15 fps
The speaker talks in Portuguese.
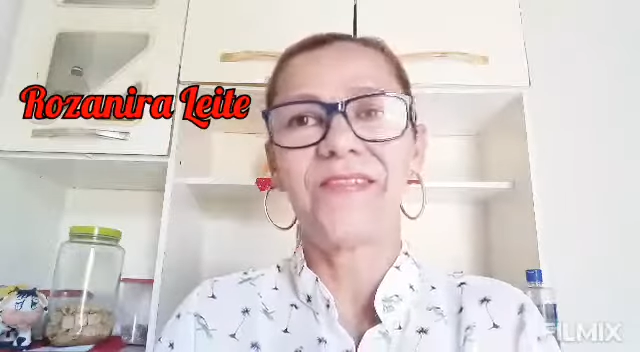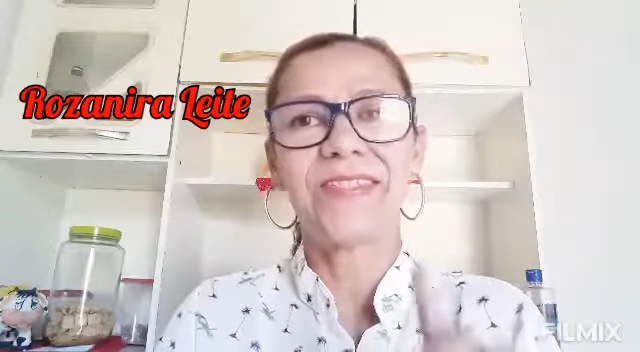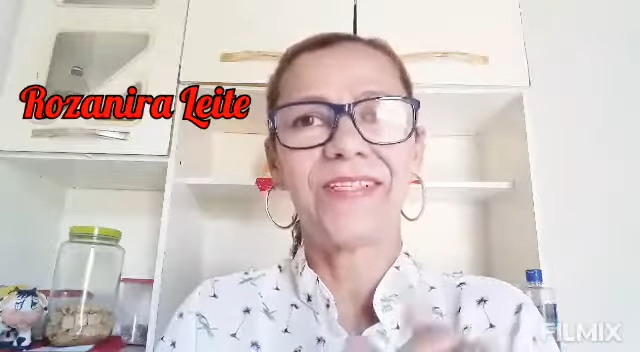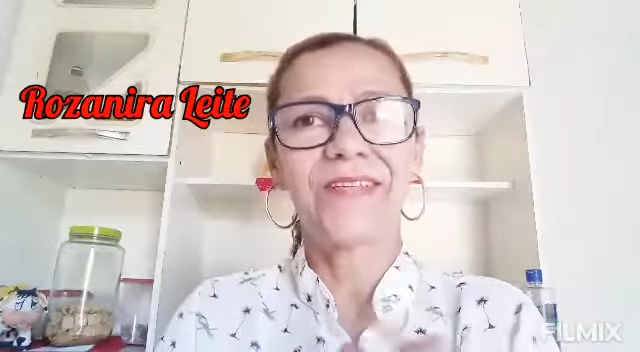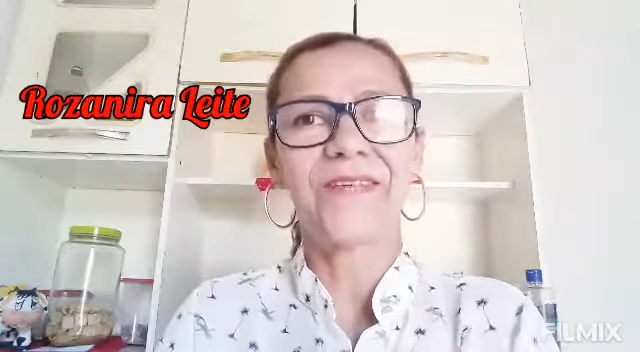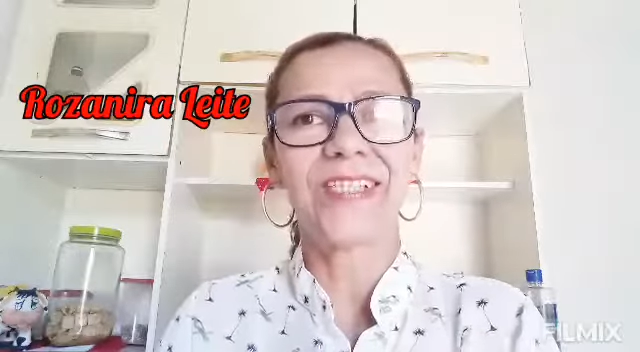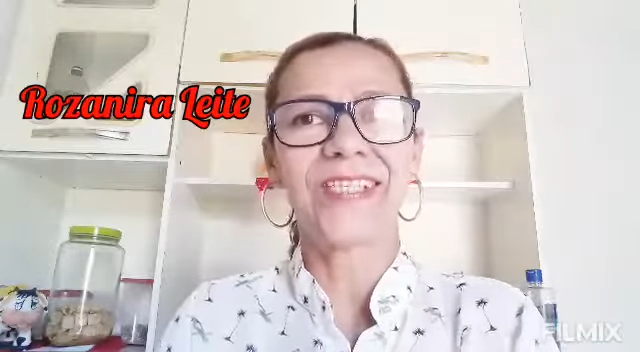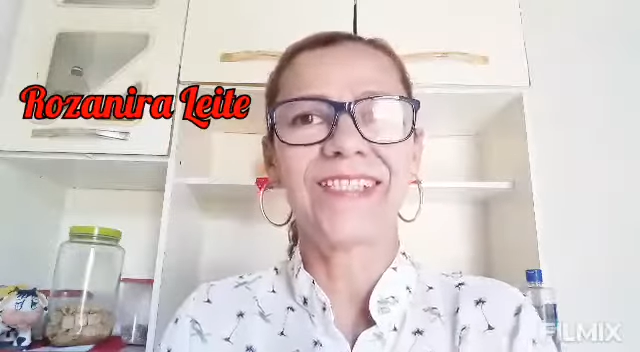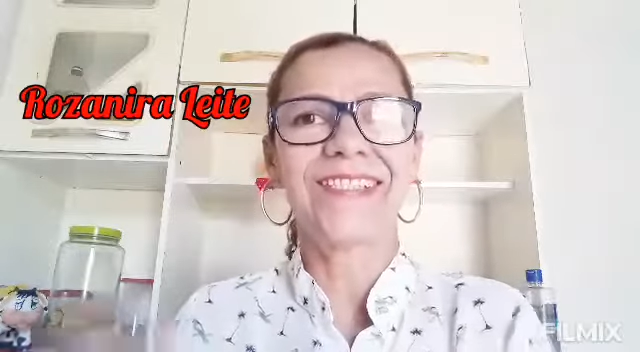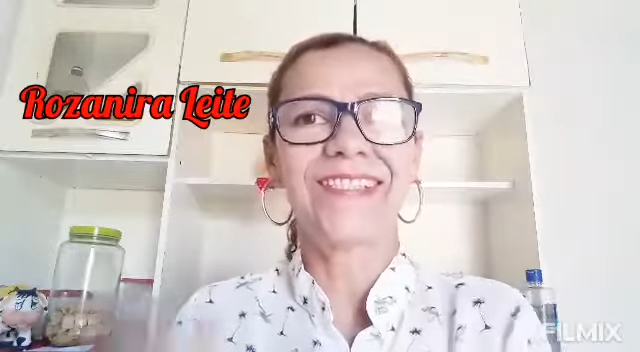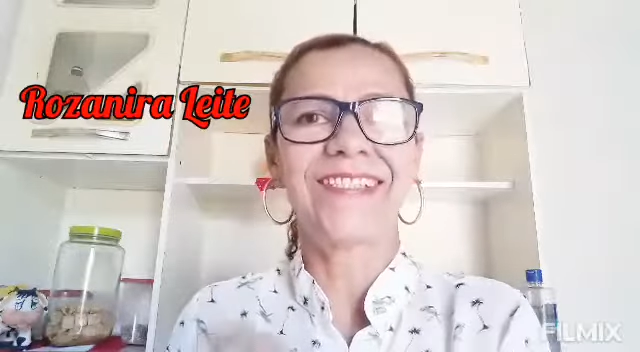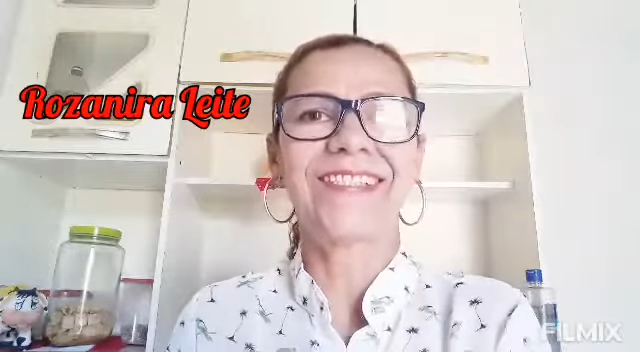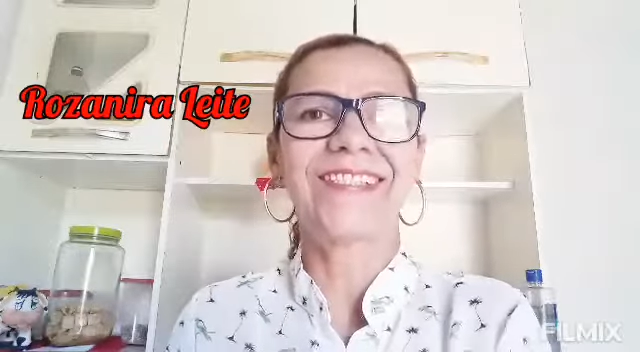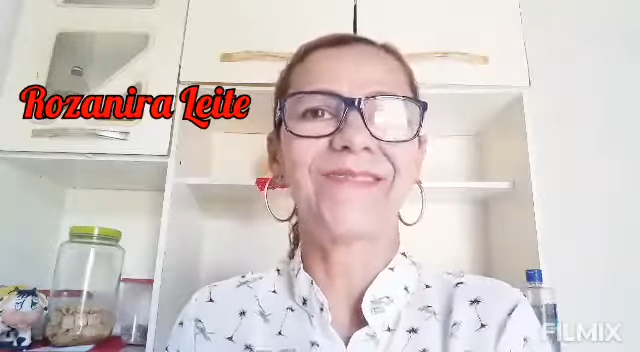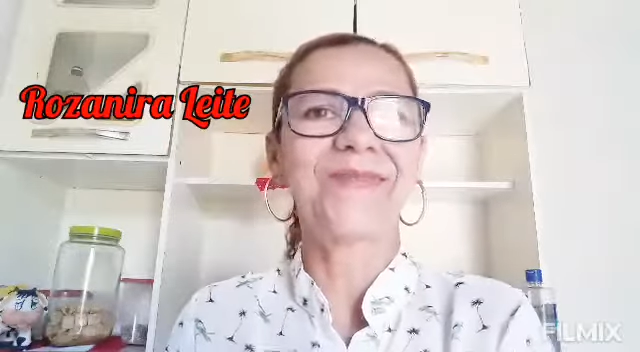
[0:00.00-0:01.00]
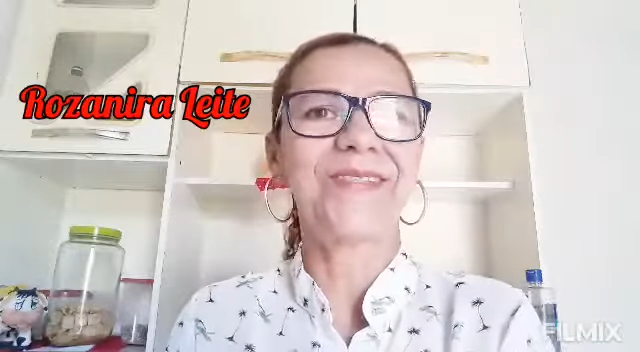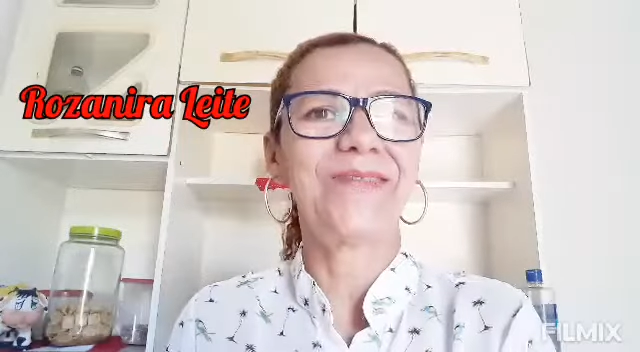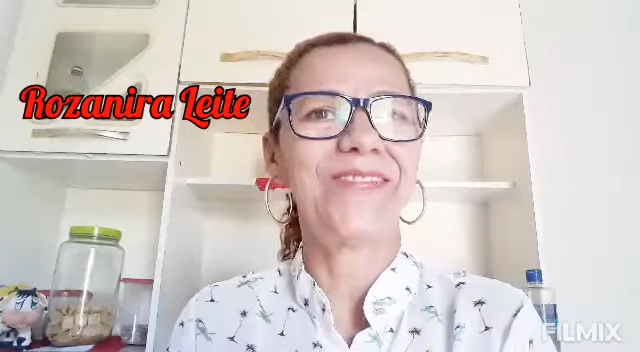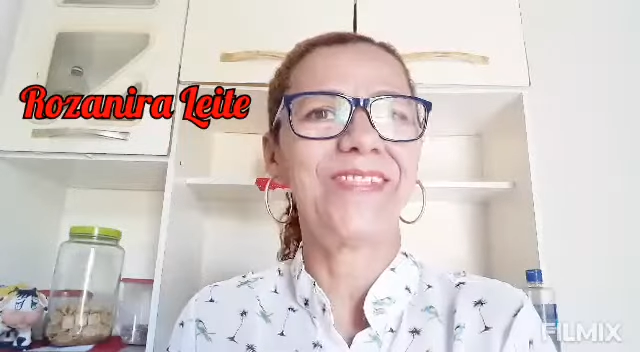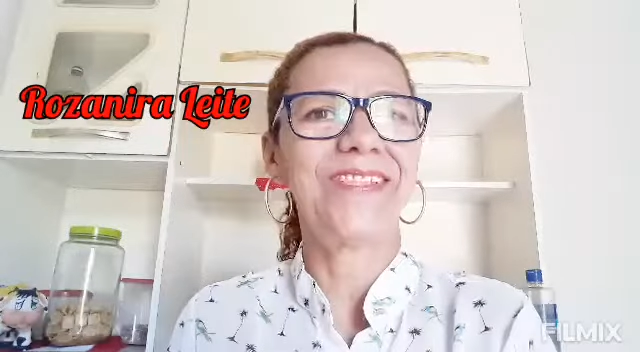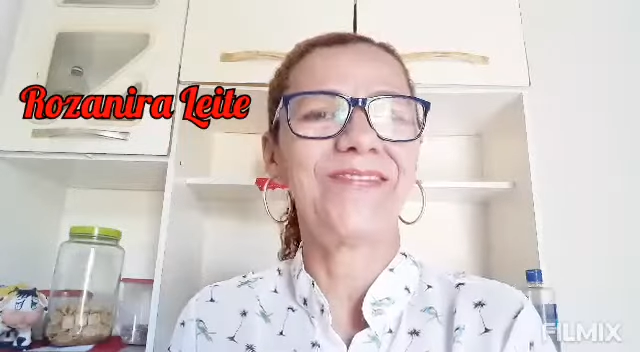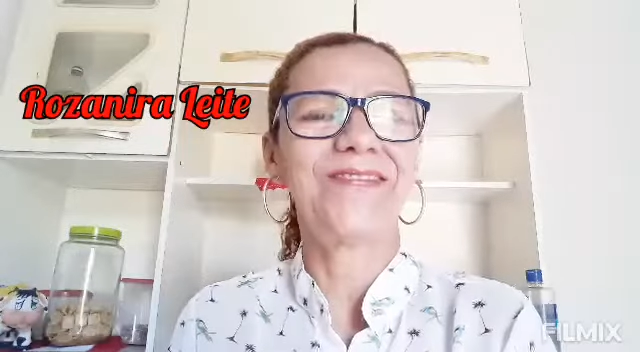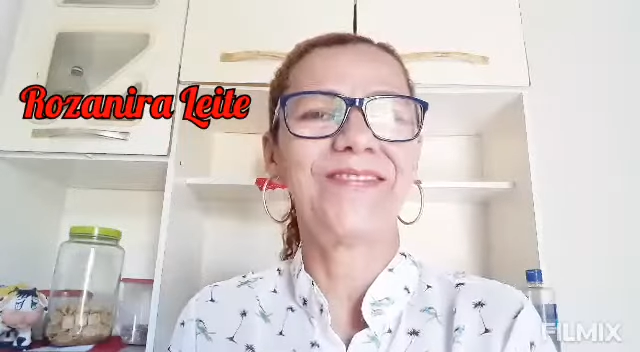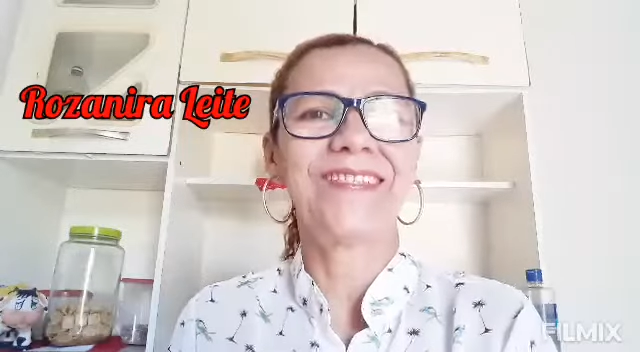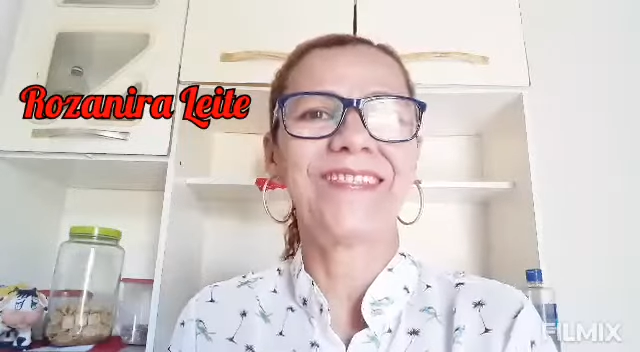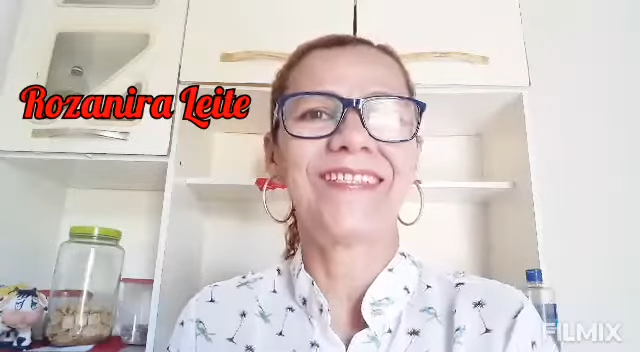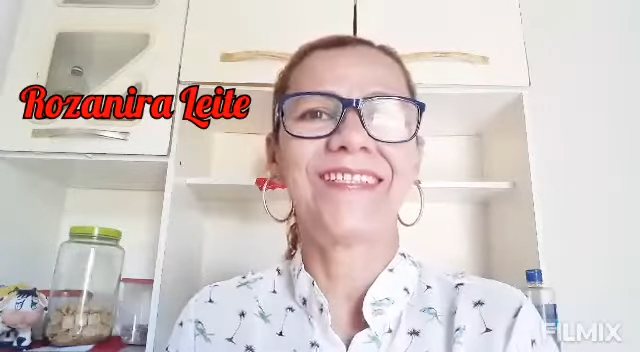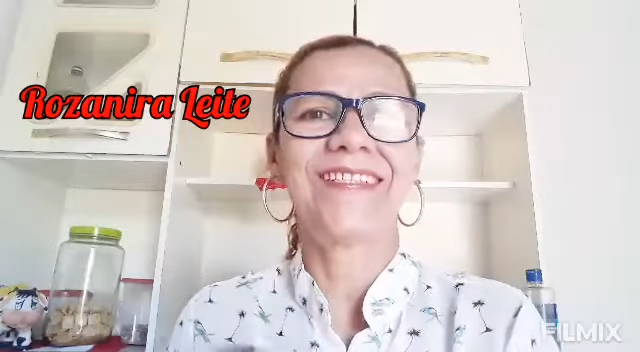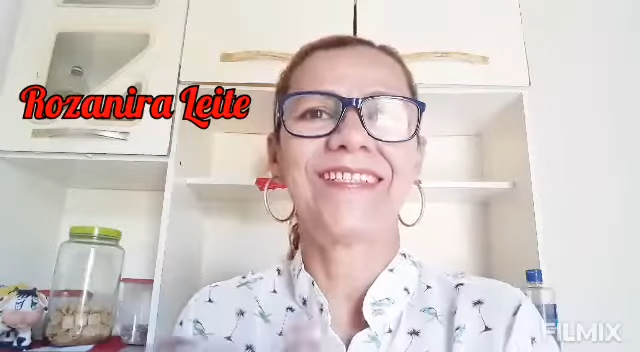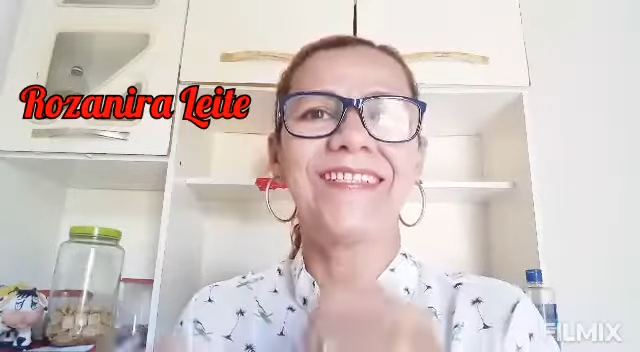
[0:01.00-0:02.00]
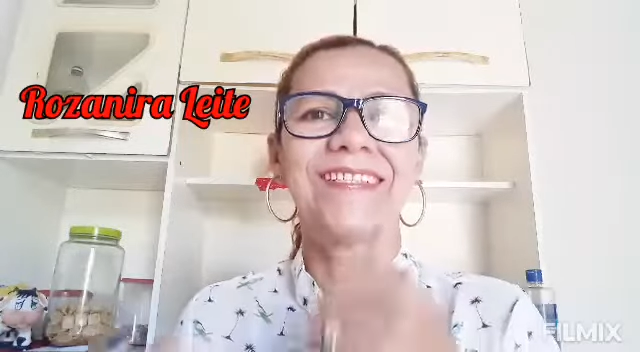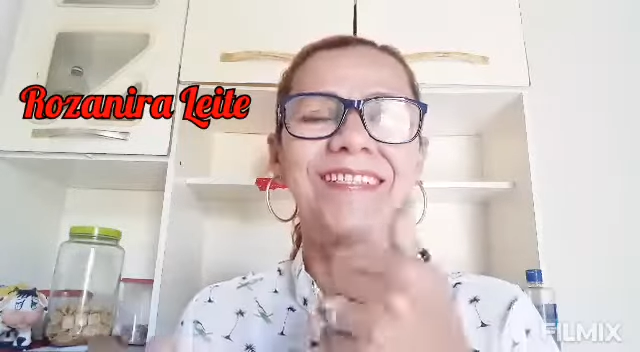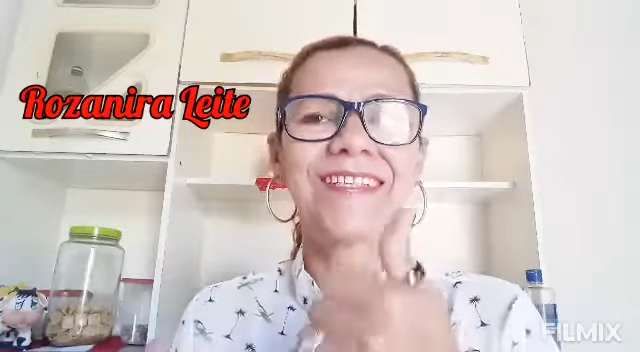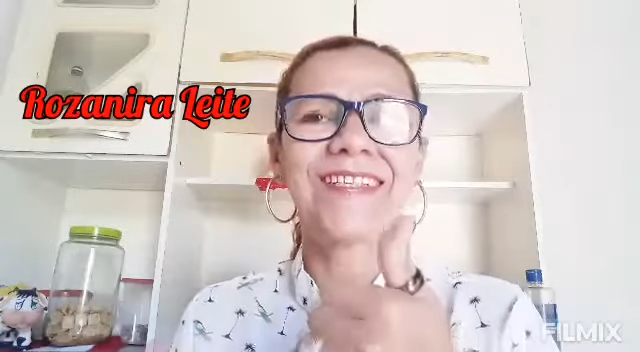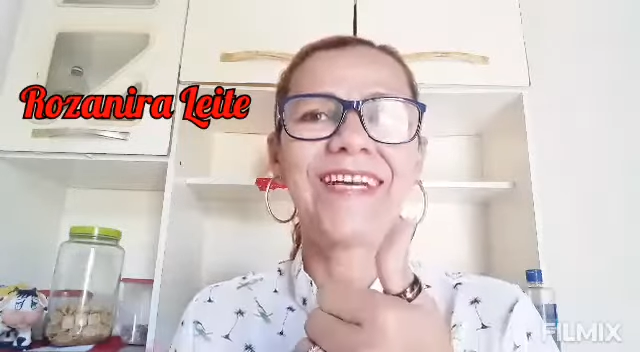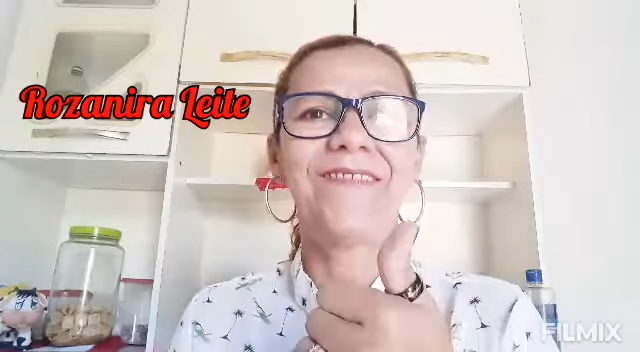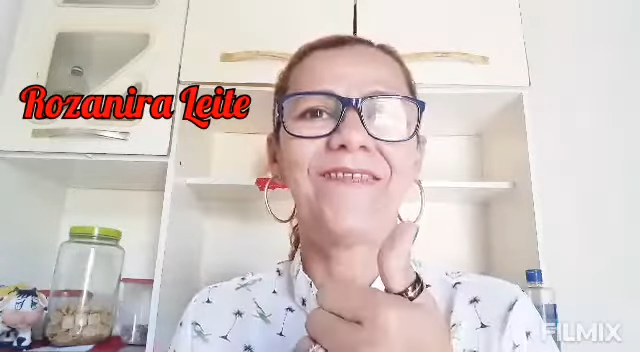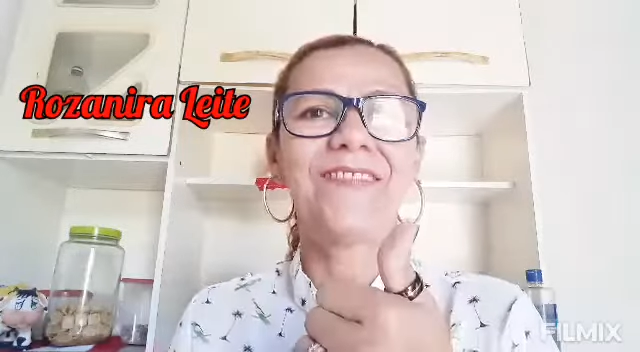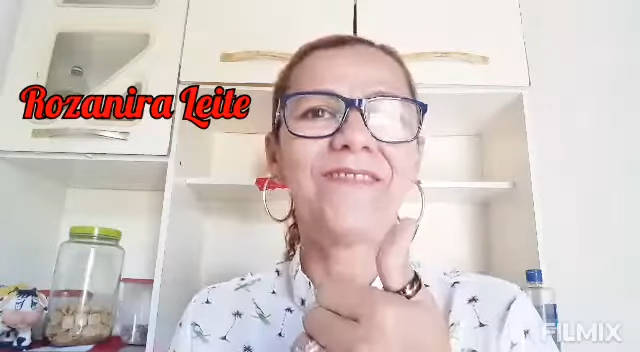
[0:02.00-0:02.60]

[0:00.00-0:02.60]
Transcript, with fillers: você gosta desse tipo de vídeo, você se inscreve.